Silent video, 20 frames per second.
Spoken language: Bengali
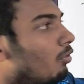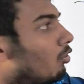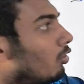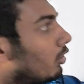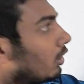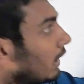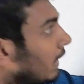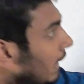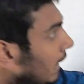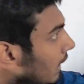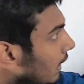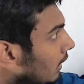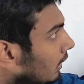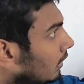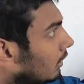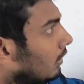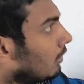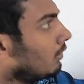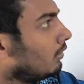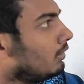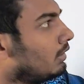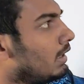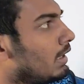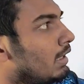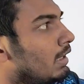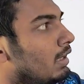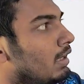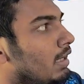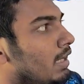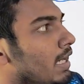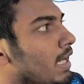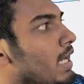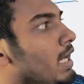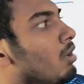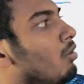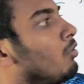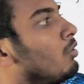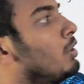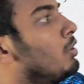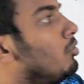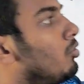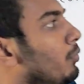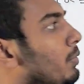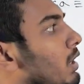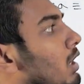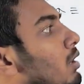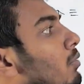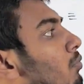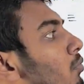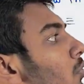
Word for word: মোড এন দেন এ কংগ্রেন টু বি